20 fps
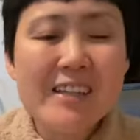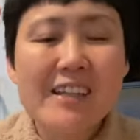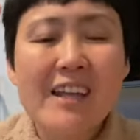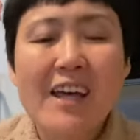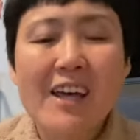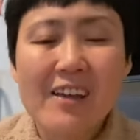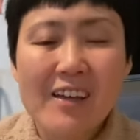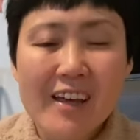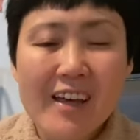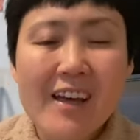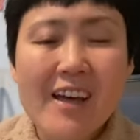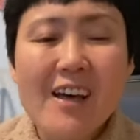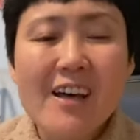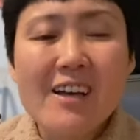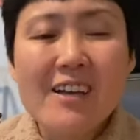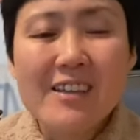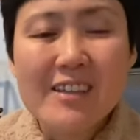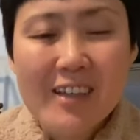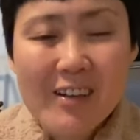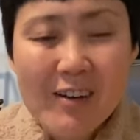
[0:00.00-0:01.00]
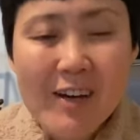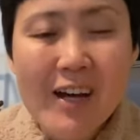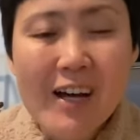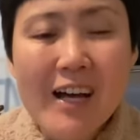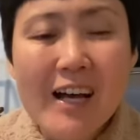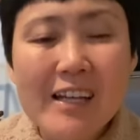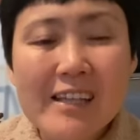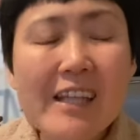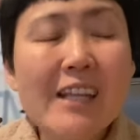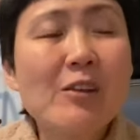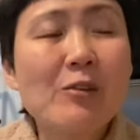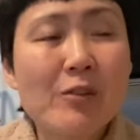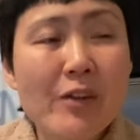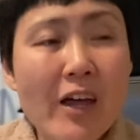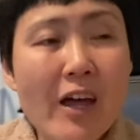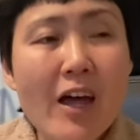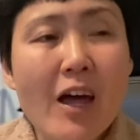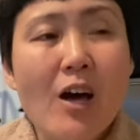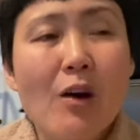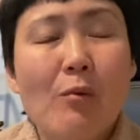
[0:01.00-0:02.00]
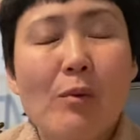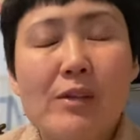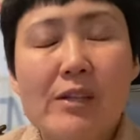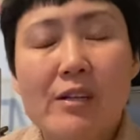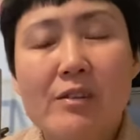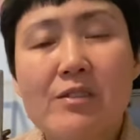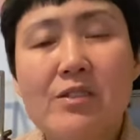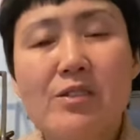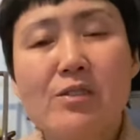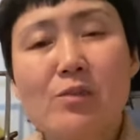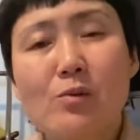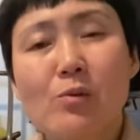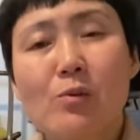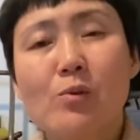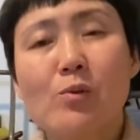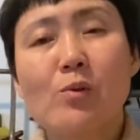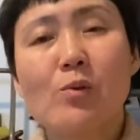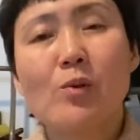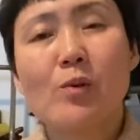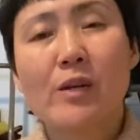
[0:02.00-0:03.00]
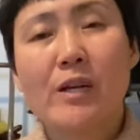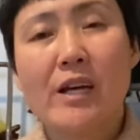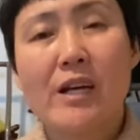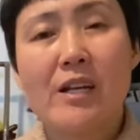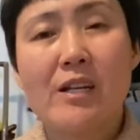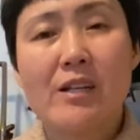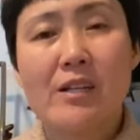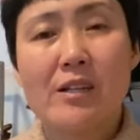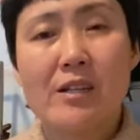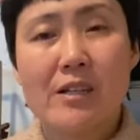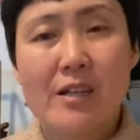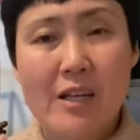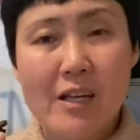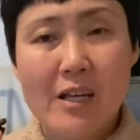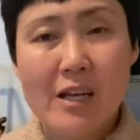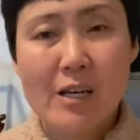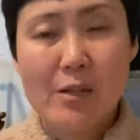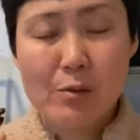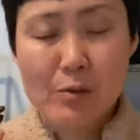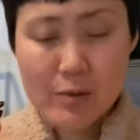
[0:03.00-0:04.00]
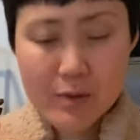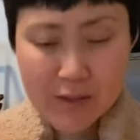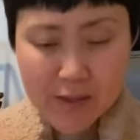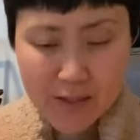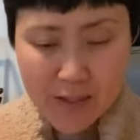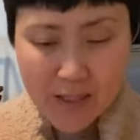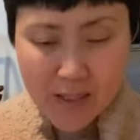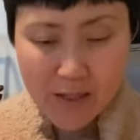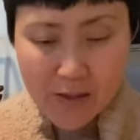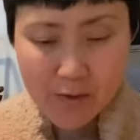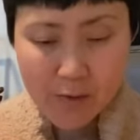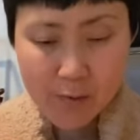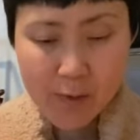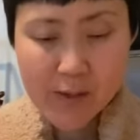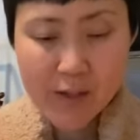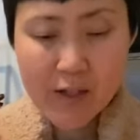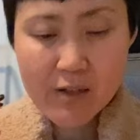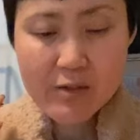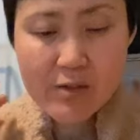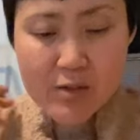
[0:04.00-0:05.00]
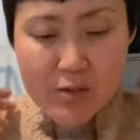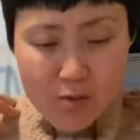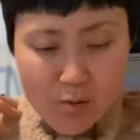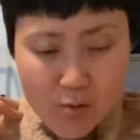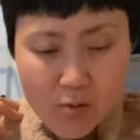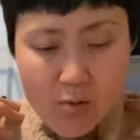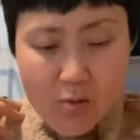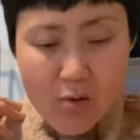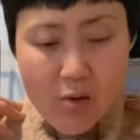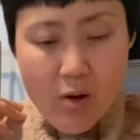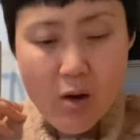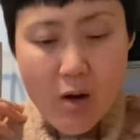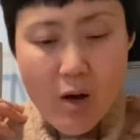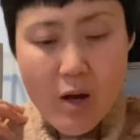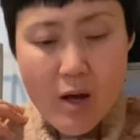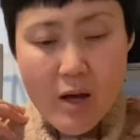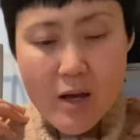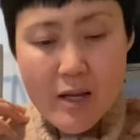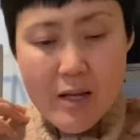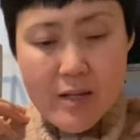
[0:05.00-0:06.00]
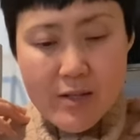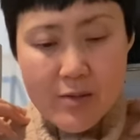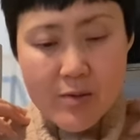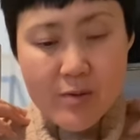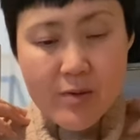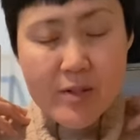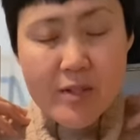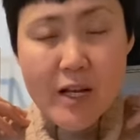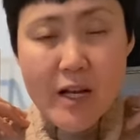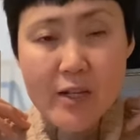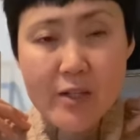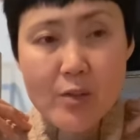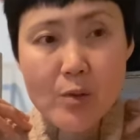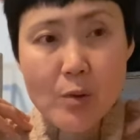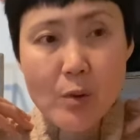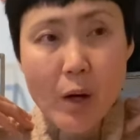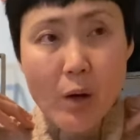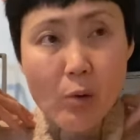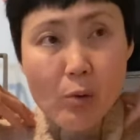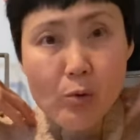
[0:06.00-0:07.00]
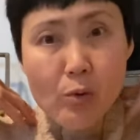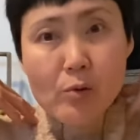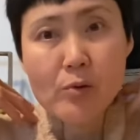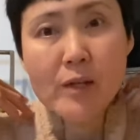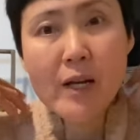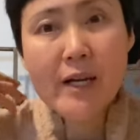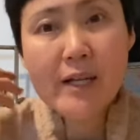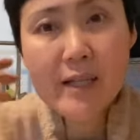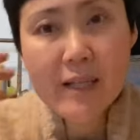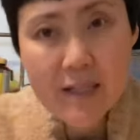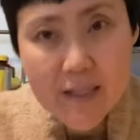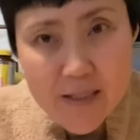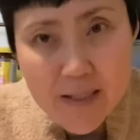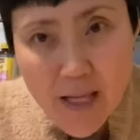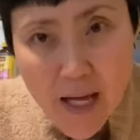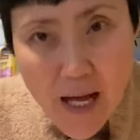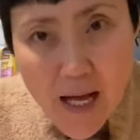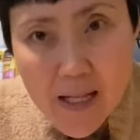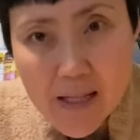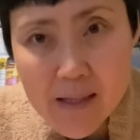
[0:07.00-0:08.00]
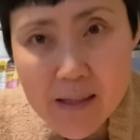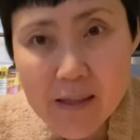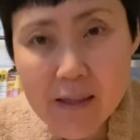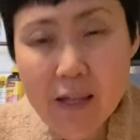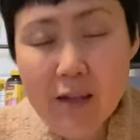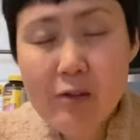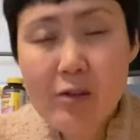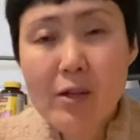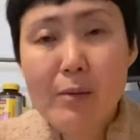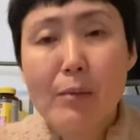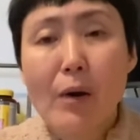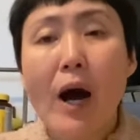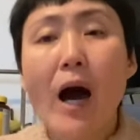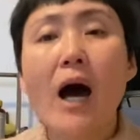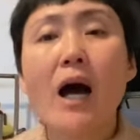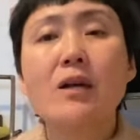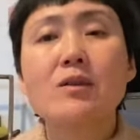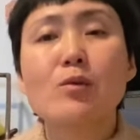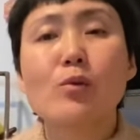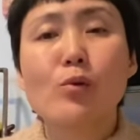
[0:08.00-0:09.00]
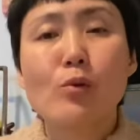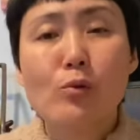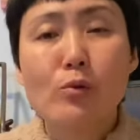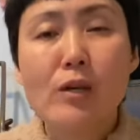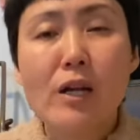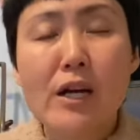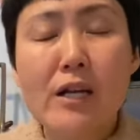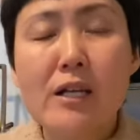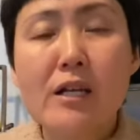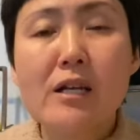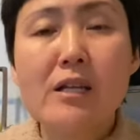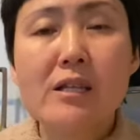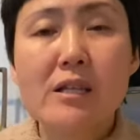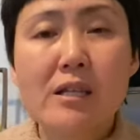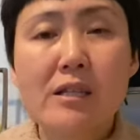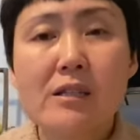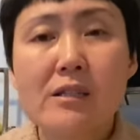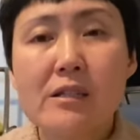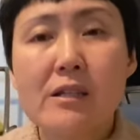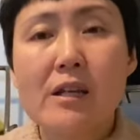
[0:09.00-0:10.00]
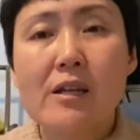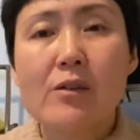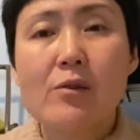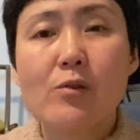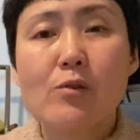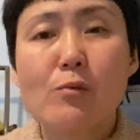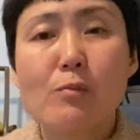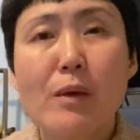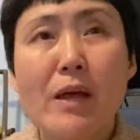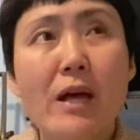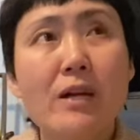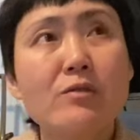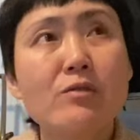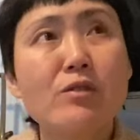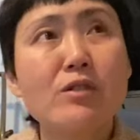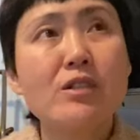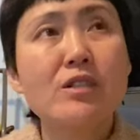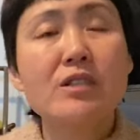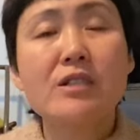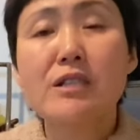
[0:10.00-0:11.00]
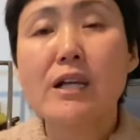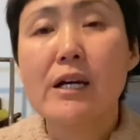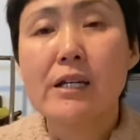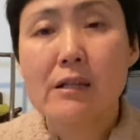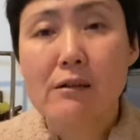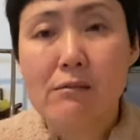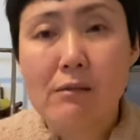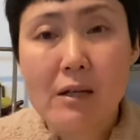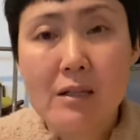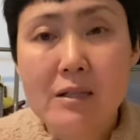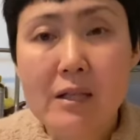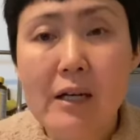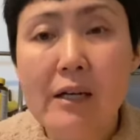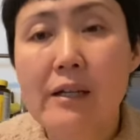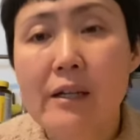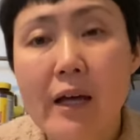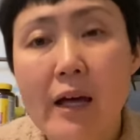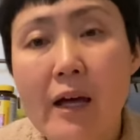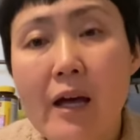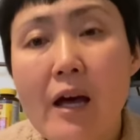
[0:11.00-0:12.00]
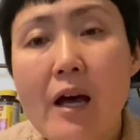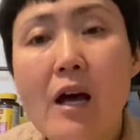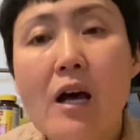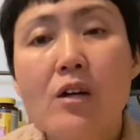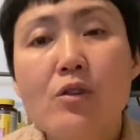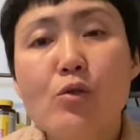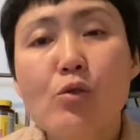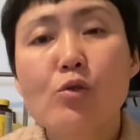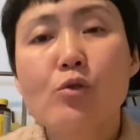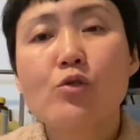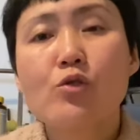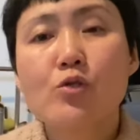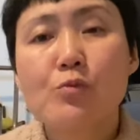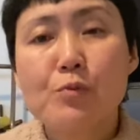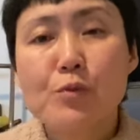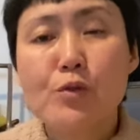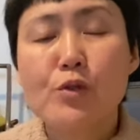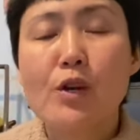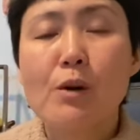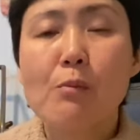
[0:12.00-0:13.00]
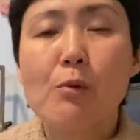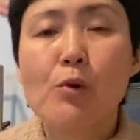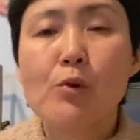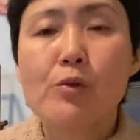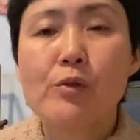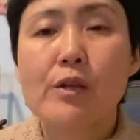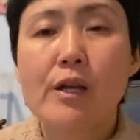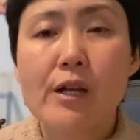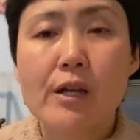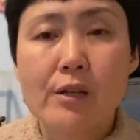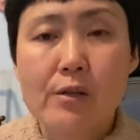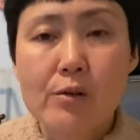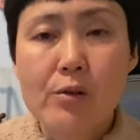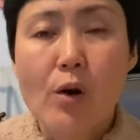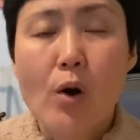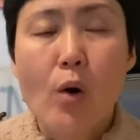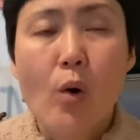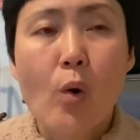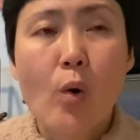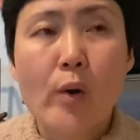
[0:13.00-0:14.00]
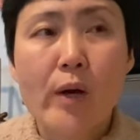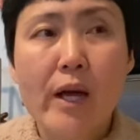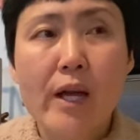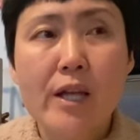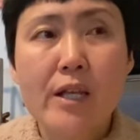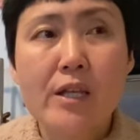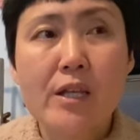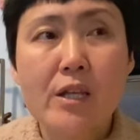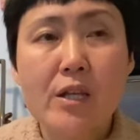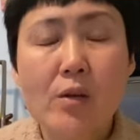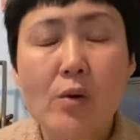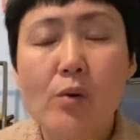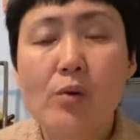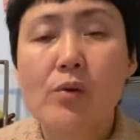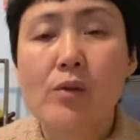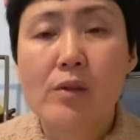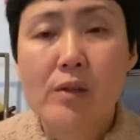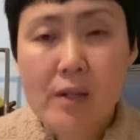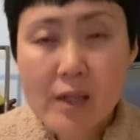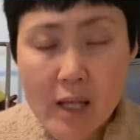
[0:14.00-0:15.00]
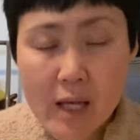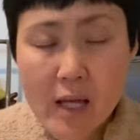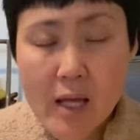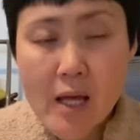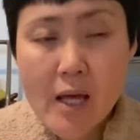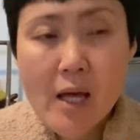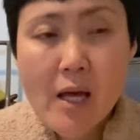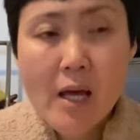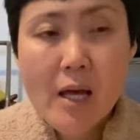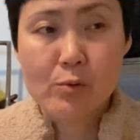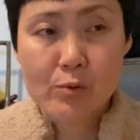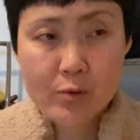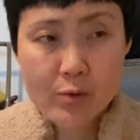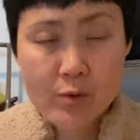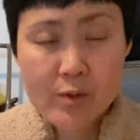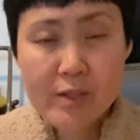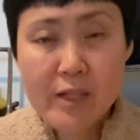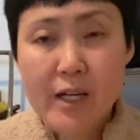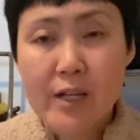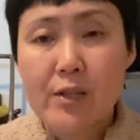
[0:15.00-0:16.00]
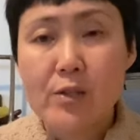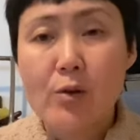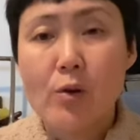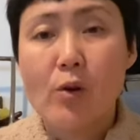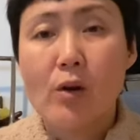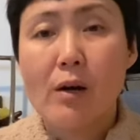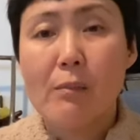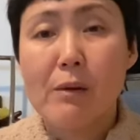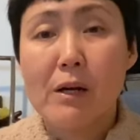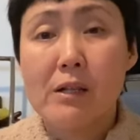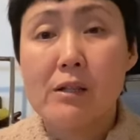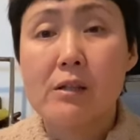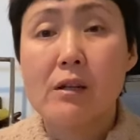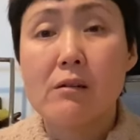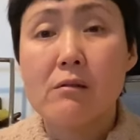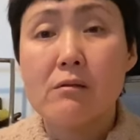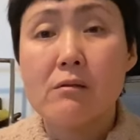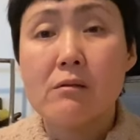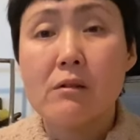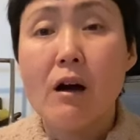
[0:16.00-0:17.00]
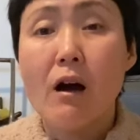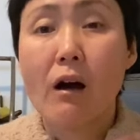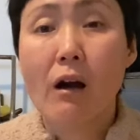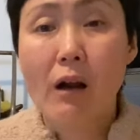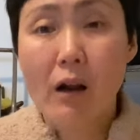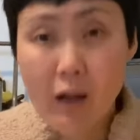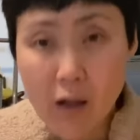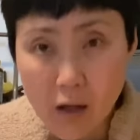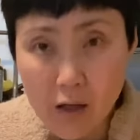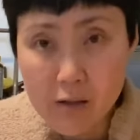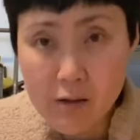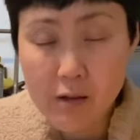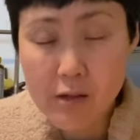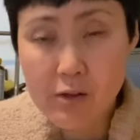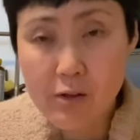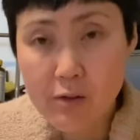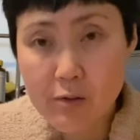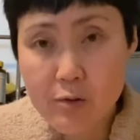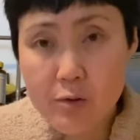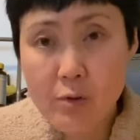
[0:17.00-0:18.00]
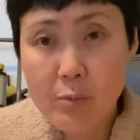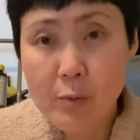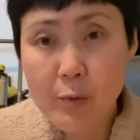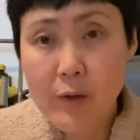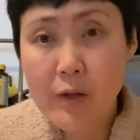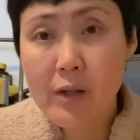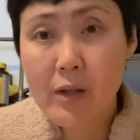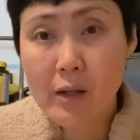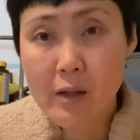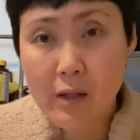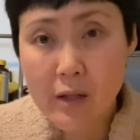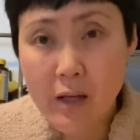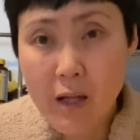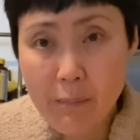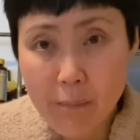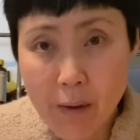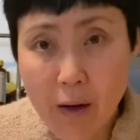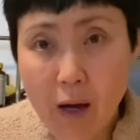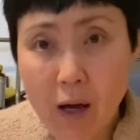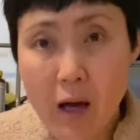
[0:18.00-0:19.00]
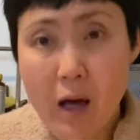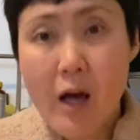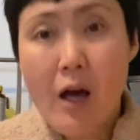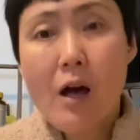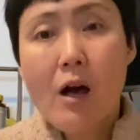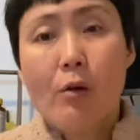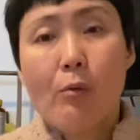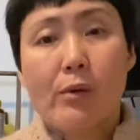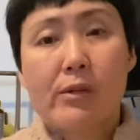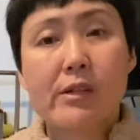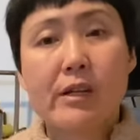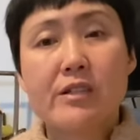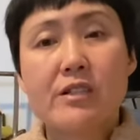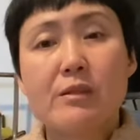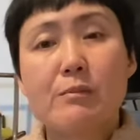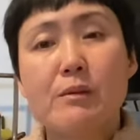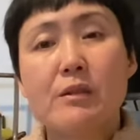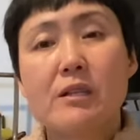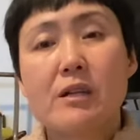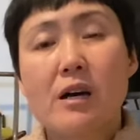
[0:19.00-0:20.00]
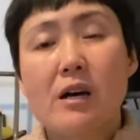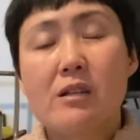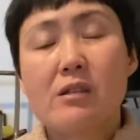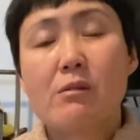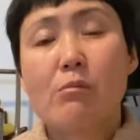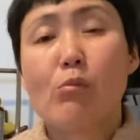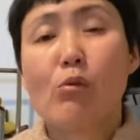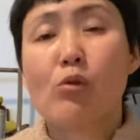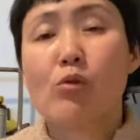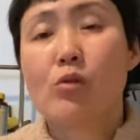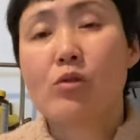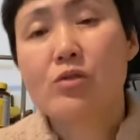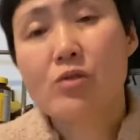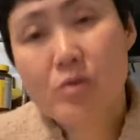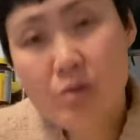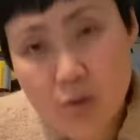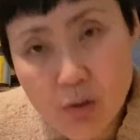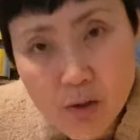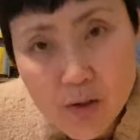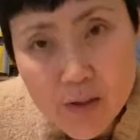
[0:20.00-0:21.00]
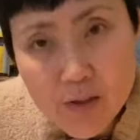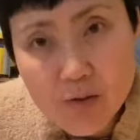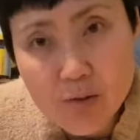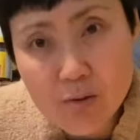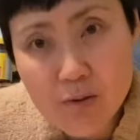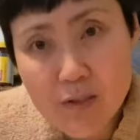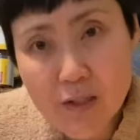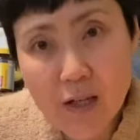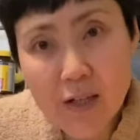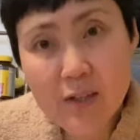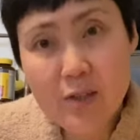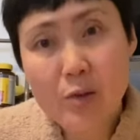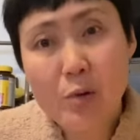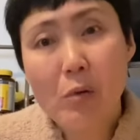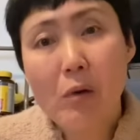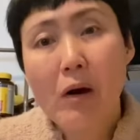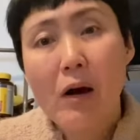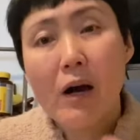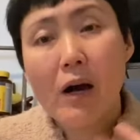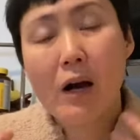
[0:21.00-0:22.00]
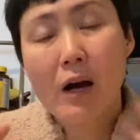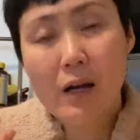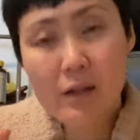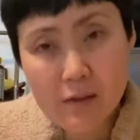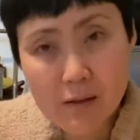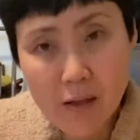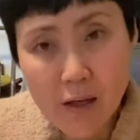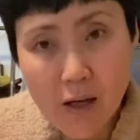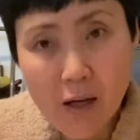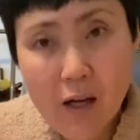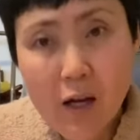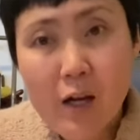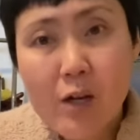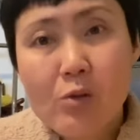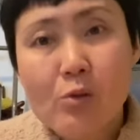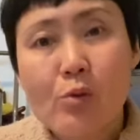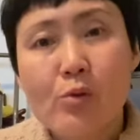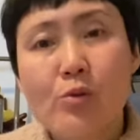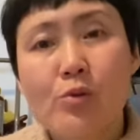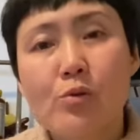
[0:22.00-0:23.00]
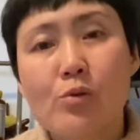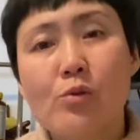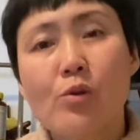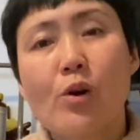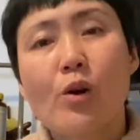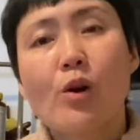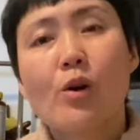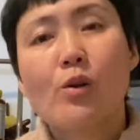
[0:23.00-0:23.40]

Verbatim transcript: ででなので私のこの保険であの私の出産費用がこのくらいでしたって言ってもああそのくらいなんだっていう目安にしないでくださいねその自分が持っている保険によってって出産費用が全くかからなかったっていう人もいれば私みたいにものすごい出産費用がかかったという